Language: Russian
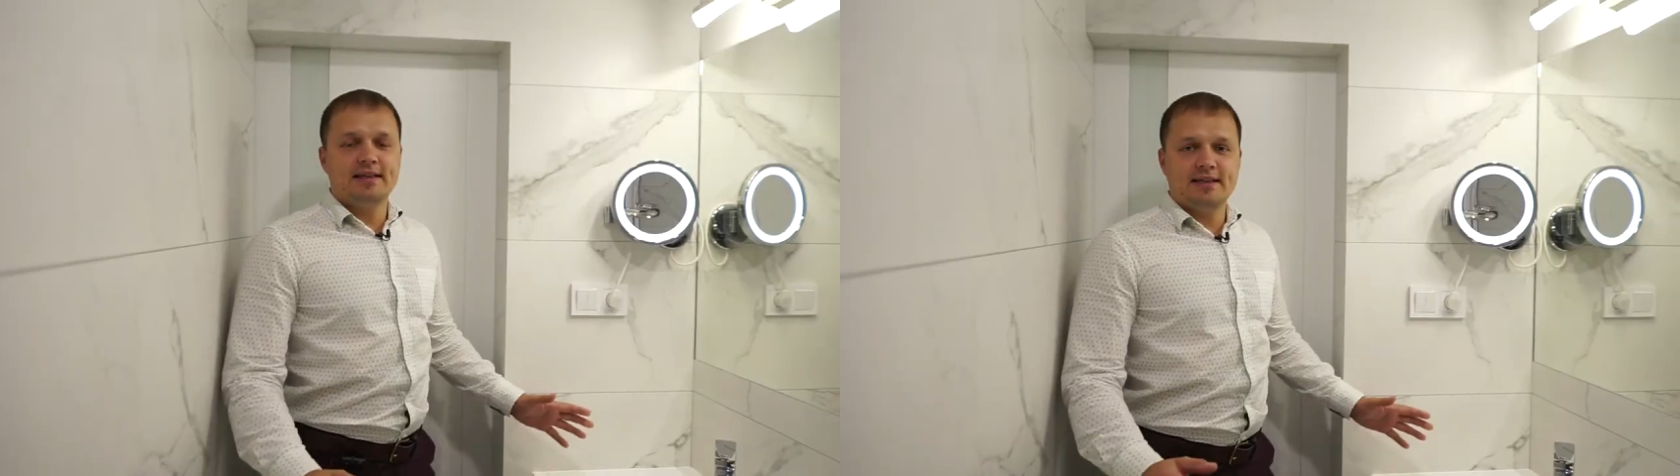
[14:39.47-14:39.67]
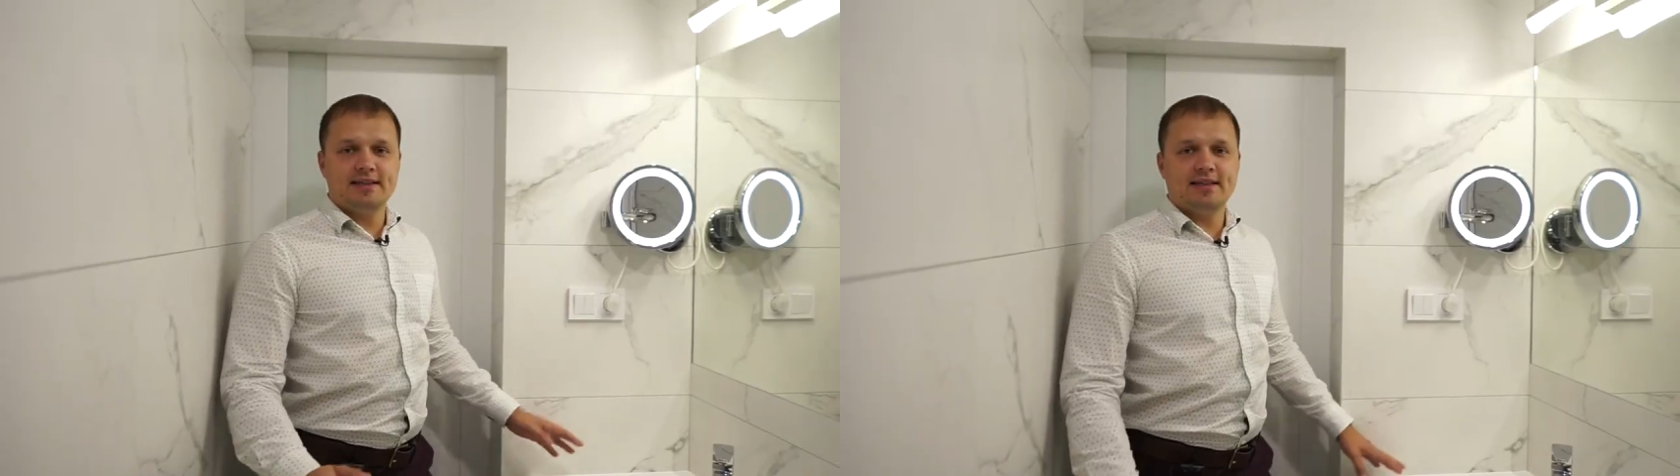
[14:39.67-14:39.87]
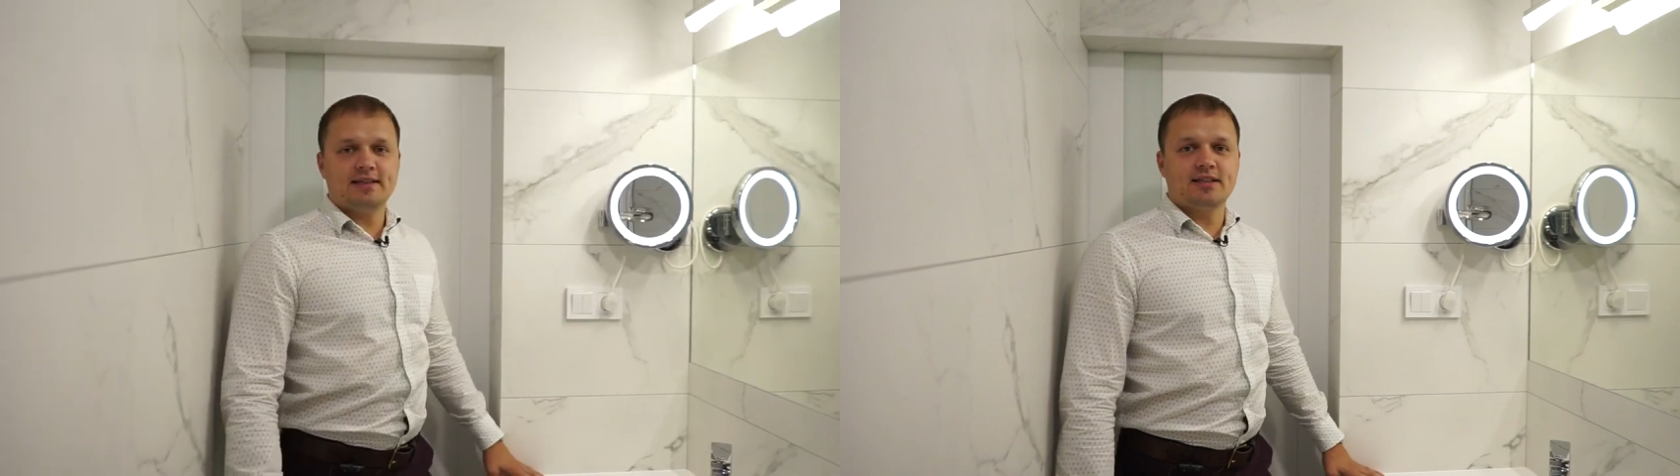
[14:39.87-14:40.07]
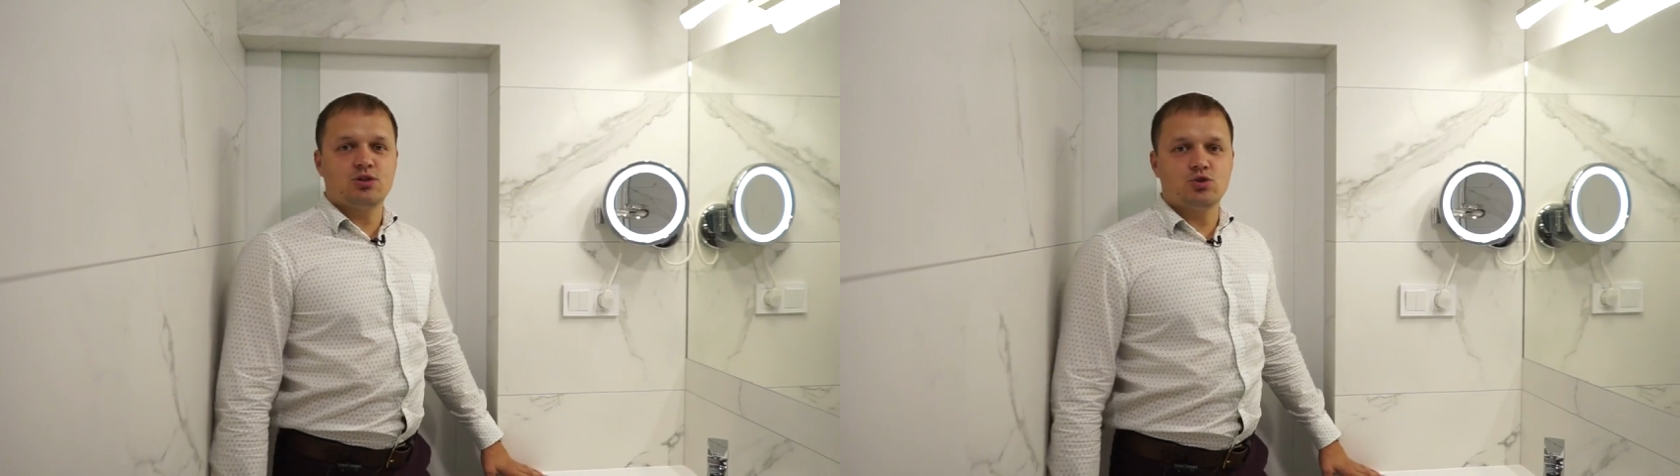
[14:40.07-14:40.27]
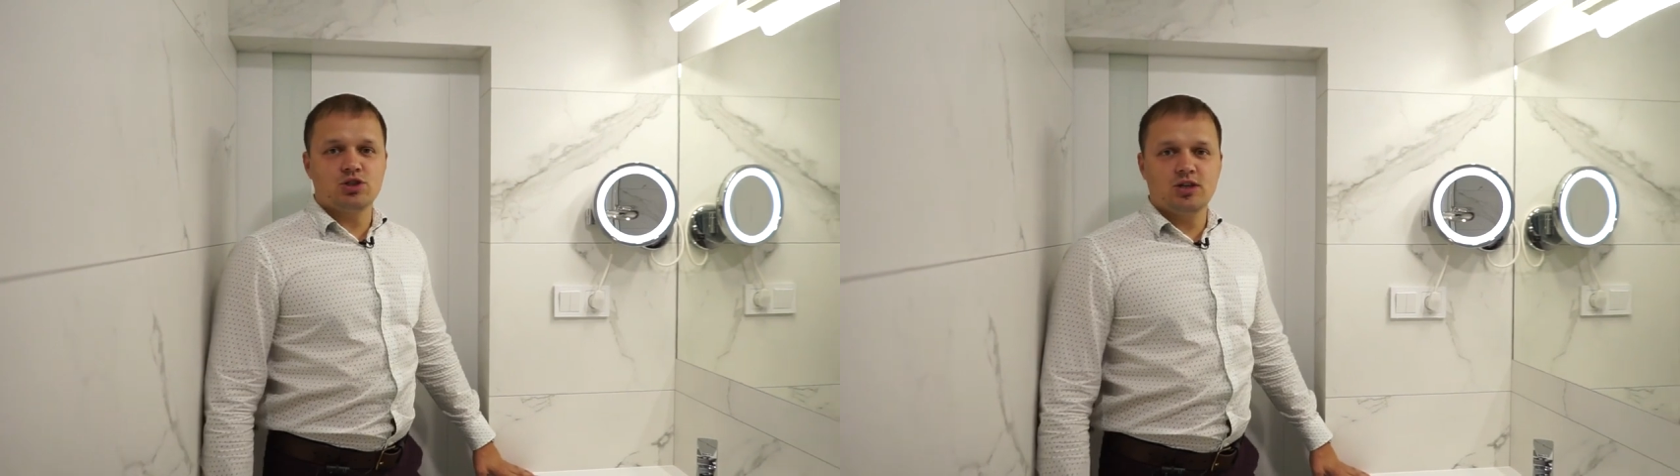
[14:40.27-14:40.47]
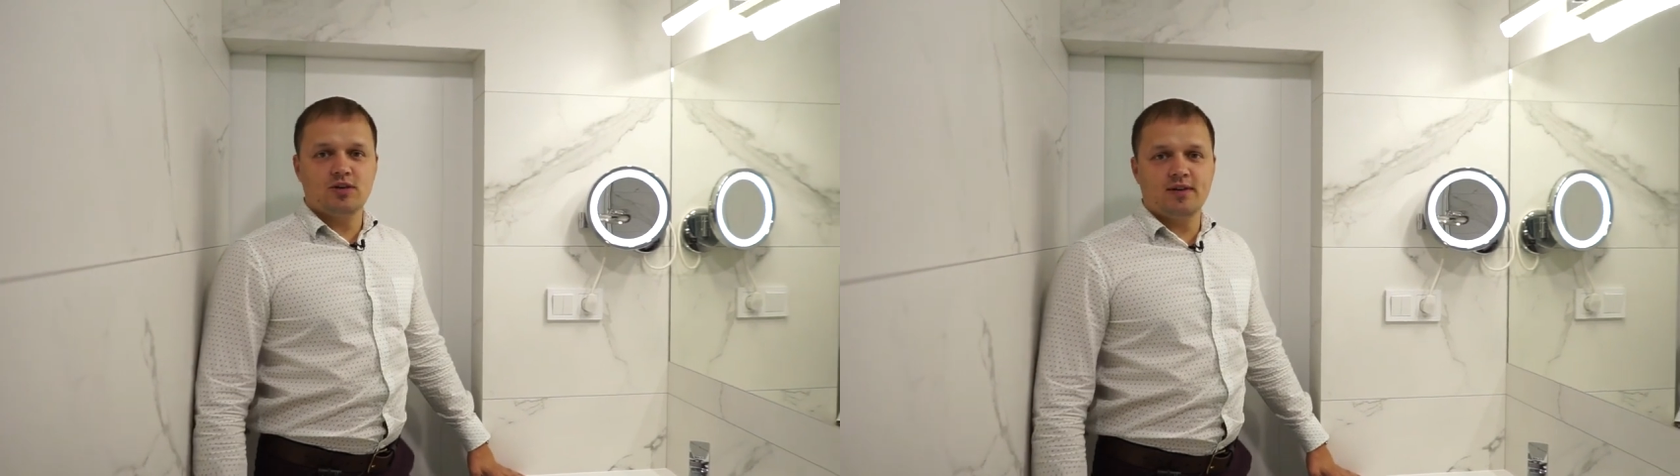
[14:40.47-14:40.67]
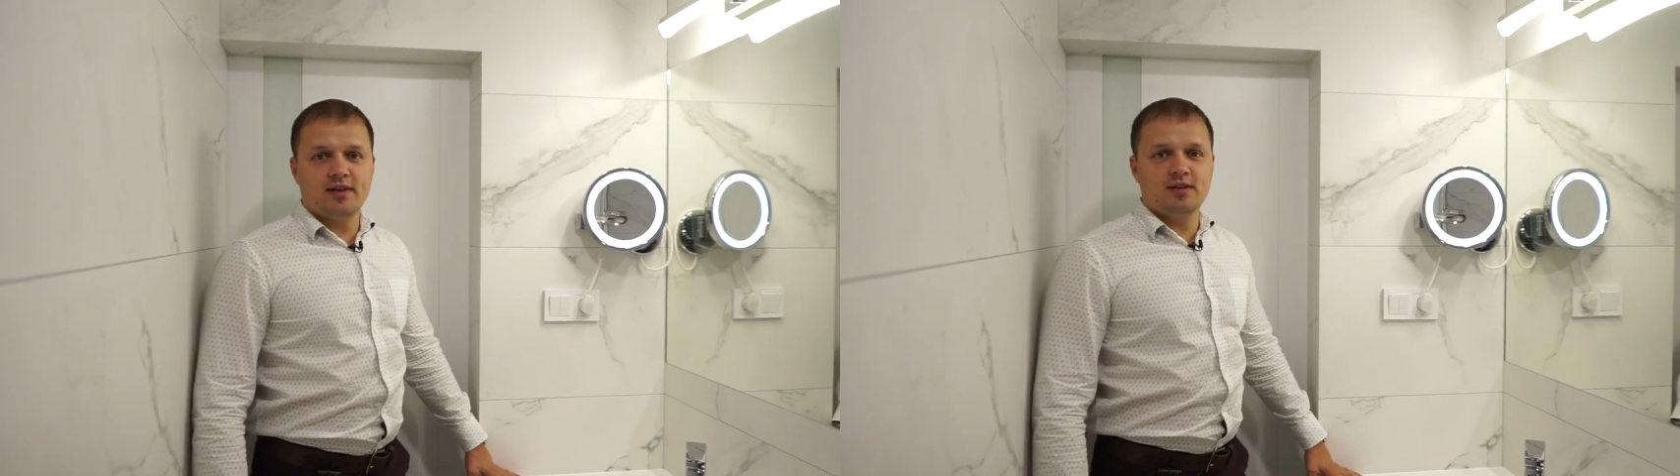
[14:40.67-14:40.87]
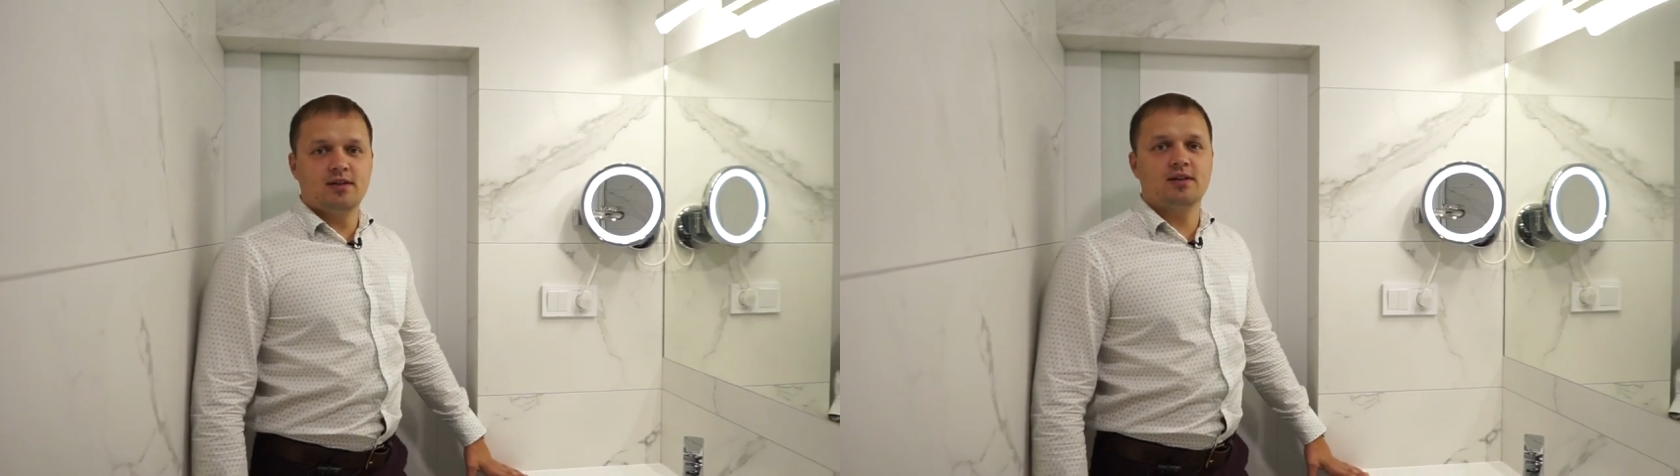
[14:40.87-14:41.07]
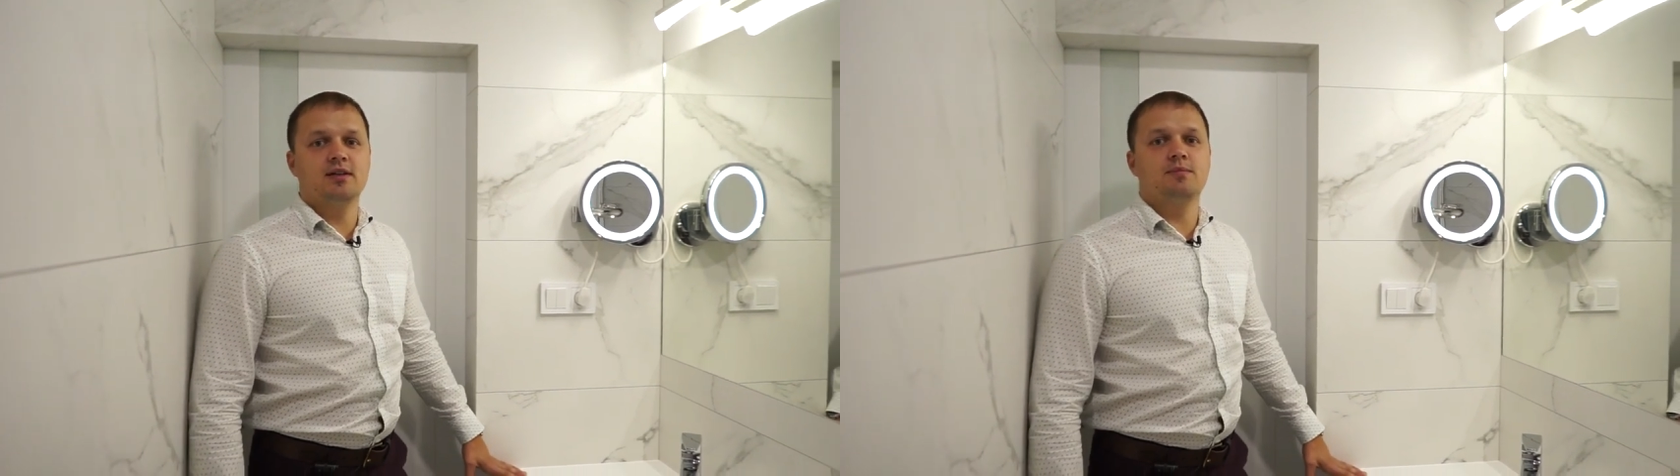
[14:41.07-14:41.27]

И так как я уже и говорил, э,